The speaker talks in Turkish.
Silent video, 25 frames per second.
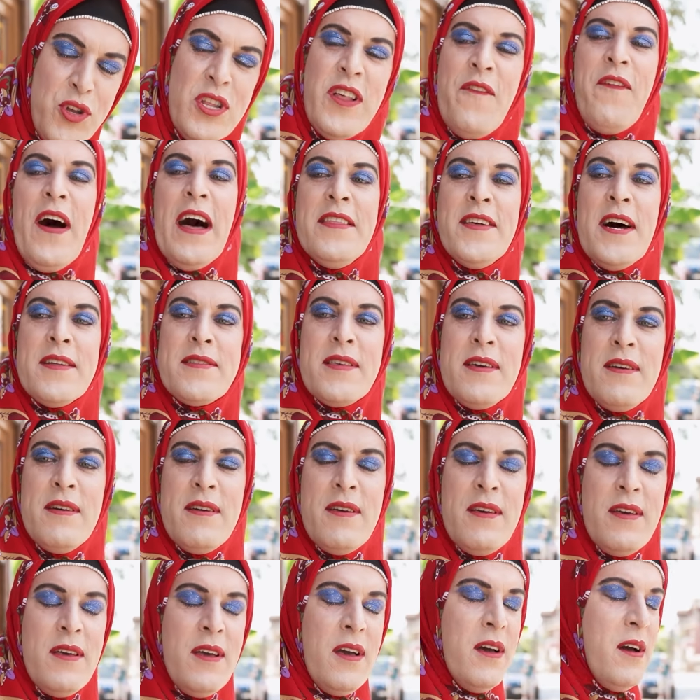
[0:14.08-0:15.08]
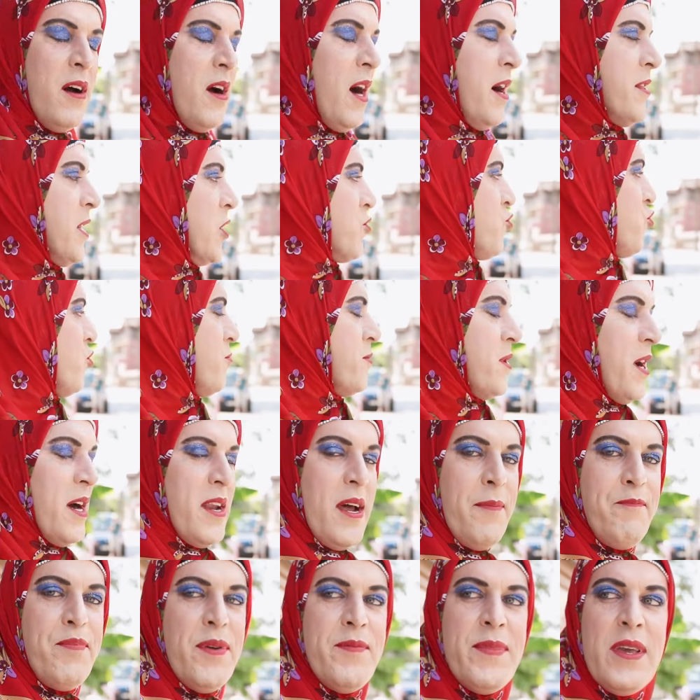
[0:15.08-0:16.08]
buna da anlat. Anacığım ya
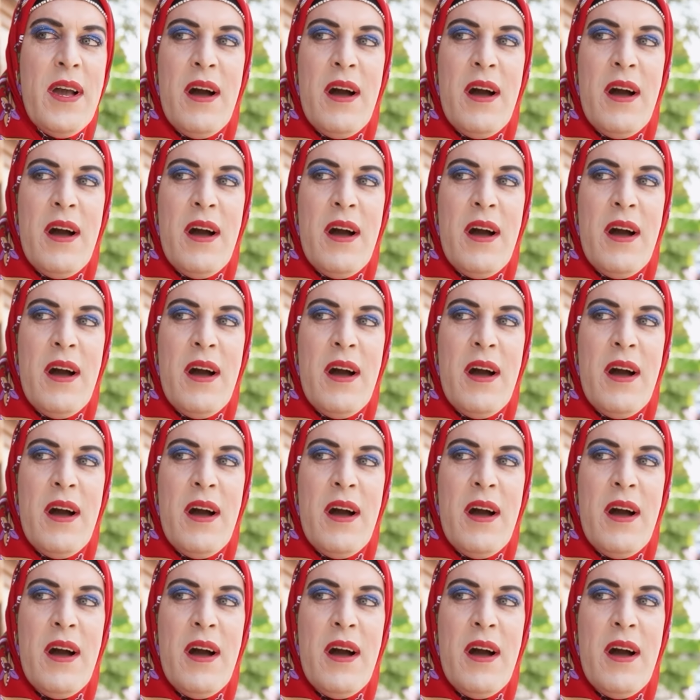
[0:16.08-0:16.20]
Rabbim